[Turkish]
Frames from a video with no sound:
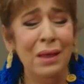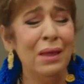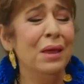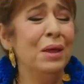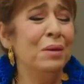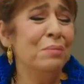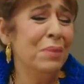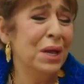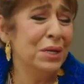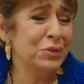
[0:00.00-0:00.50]

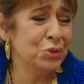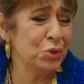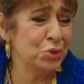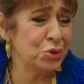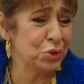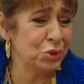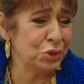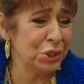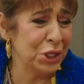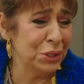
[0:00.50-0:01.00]
Hem ben
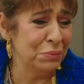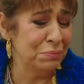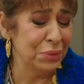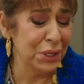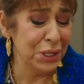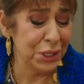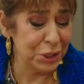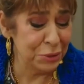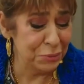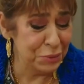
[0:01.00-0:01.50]
çocuklarımı
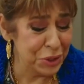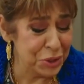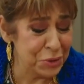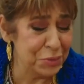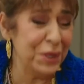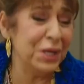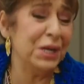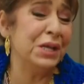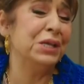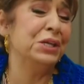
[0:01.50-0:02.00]
bırakıp
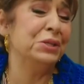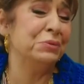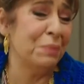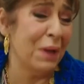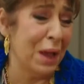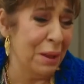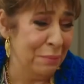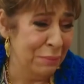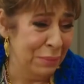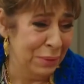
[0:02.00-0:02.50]
hiçbir yere
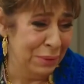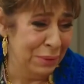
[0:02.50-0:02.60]
gitmem.